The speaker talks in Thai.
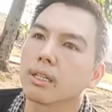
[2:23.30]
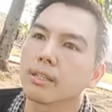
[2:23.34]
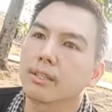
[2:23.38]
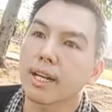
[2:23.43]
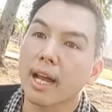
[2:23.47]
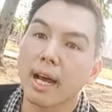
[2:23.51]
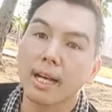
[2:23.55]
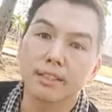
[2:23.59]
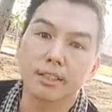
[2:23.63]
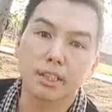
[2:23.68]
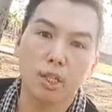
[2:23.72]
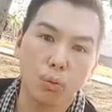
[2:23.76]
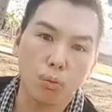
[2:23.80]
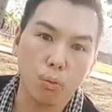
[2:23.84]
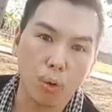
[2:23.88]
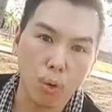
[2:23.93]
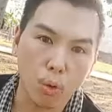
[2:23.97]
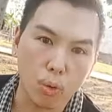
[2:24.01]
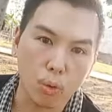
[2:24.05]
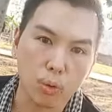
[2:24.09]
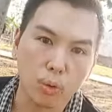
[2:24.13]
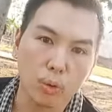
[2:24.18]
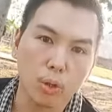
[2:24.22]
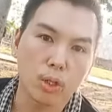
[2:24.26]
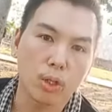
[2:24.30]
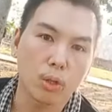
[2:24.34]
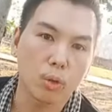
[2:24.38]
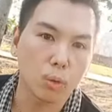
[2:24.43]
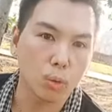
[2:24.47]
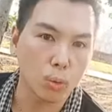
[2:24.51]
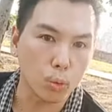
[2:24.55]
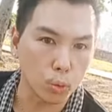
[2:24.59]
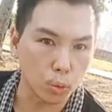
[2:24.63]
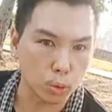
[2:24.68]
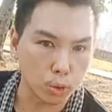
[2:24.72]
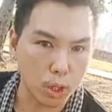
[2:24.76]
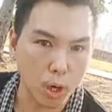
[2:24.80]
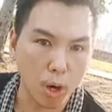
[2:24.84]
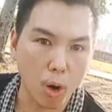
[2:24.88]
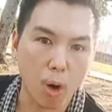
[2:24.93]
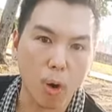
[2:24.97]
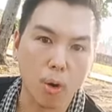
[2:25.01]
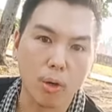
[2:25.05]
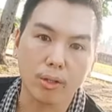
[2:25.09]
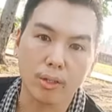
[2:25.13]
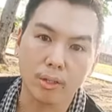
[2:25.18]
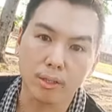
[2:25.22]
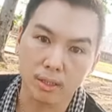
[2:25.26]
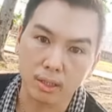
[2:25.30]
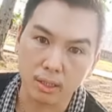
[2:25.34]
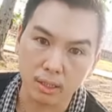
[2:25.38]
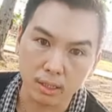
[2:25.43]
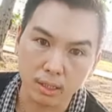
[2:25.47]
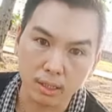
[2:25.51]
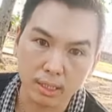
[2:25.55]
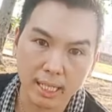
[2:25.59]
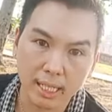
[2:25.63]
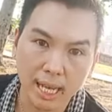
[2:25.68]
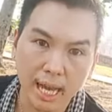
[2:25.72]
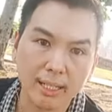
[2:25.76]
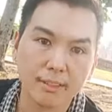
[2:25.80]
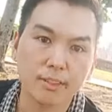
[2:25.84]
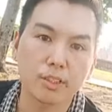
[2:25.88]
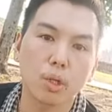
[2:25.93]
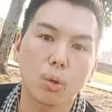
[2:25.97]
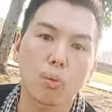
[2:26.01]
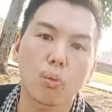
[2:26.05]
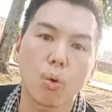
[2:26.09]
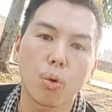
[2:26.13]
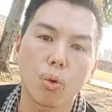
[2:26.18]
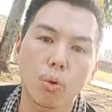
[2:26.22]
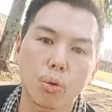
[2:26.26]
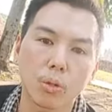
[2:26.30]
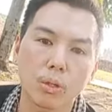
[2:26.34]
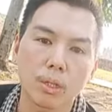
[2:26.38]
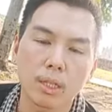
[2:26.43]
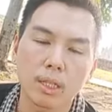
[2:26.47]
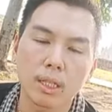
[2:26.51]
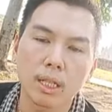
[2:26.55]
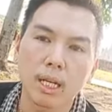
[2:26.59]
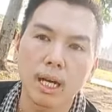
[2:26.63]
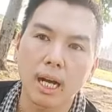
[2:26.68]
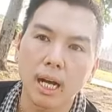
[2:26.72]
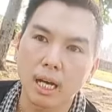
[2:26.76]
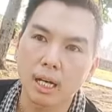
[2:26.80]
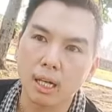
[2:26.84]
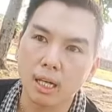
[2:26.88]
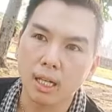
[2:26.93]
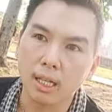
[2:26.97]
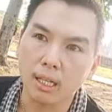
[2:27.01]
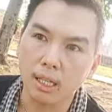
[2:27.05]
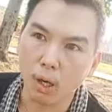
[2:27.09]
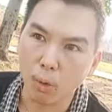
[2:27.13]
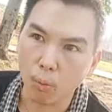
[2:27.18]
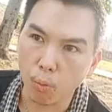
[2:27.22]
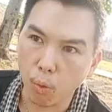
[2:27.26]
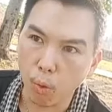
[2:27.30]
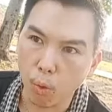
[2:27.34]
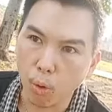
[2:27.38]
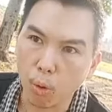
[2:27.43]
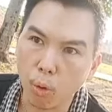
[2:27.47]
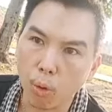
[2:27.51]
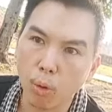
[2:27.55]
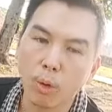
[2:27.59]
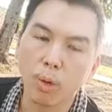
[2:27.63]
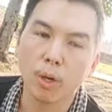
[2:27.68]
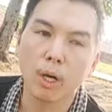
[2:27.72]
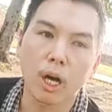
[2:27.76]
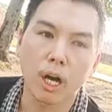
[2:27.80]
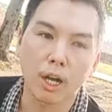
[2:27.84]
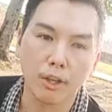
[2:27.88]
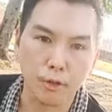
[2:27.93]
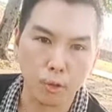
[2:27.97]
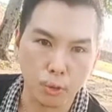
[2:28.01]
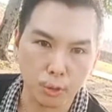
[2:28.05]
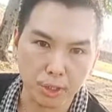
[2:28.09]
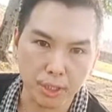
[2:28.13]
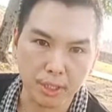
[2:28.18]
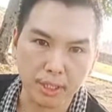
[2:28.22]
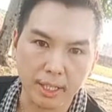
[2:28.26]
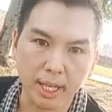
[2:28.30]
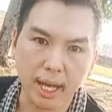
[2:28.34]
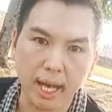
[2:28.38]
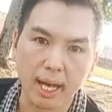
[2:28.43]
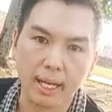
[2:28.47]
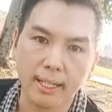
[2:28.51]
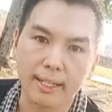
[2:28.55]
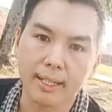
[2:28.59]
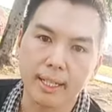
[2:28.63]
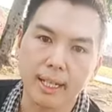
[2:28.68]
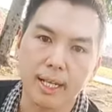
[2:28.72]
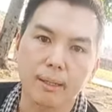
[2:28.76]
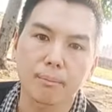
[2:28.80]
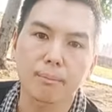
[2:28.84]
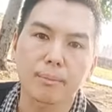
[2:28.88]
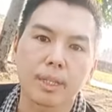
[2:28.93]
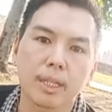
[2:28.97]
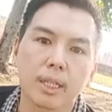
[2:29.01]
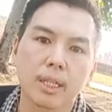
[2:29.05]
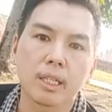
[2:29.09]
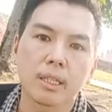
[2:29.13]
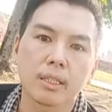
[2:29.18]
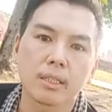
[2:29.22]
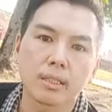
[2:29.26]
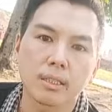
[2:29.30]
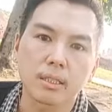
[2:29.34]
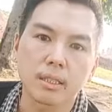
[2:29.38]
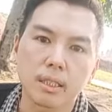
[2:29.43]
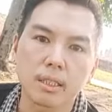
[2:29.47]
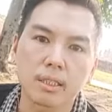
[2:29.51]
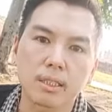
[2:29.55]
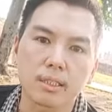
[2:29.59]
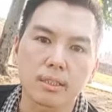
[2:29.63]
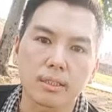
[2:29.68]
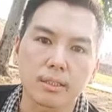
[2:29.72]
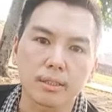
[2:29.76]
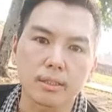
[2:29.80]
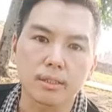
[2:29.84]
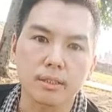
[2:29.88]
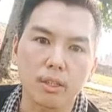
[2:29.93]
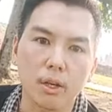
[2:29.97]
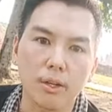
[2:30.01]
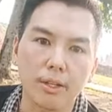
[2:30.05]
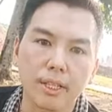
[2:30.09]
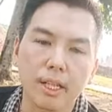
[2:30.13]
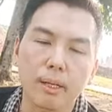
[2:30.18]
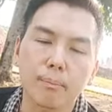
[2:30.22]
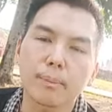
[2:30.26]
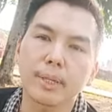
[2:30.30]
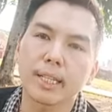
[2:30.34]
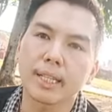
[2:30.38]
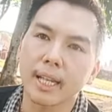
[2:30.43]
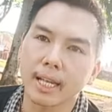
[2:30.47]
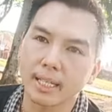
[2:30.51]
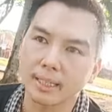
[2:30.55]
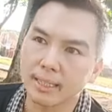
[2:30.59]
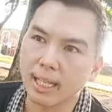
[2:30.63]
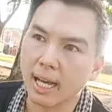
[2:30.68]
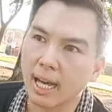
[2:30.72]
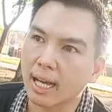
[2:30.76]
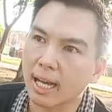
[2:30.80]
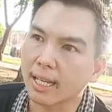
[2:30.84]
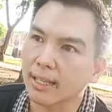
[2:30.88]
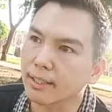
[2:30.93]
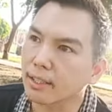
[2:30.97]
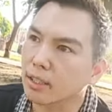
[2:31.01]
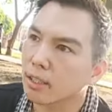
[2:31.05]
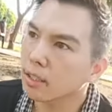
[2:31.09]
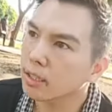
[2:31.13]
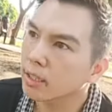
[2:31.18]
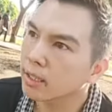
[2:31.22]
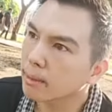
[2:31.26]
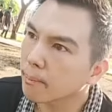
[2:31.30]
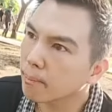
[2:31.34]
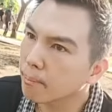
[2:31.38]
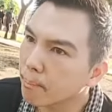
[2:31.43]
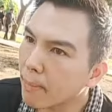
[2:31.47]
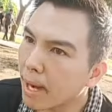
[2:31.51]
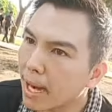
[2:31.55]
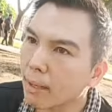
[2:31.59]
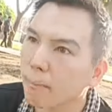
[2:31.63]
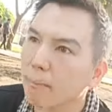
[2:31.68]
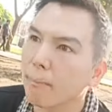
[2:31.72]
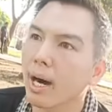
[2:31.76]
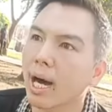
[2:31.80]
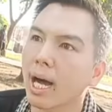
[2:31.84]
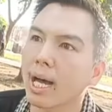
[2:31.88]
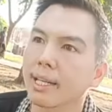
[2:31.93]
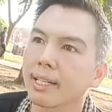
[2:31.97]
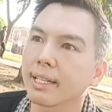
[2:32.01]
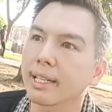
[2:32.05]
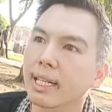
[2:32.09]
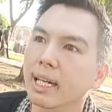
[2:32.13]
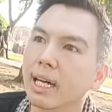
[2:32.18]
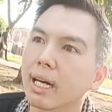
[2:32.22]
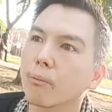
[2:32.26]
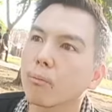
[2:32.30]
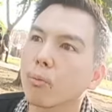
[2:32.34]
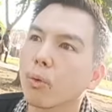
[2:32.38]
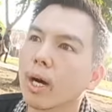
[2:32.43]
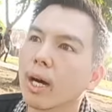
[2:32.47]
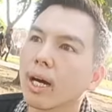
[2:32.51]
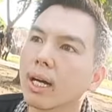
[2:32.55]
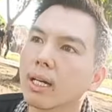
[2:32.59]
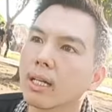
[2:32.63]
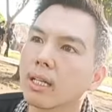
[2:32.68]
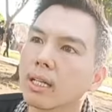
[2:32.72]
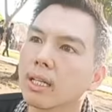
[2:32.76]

ราชวงศ์อู่ทองหรือราชวงศ์ละโวอโยธยา นะครับ ซึ่งตอนนี้มีหลักฐานมากมายนะครับว่า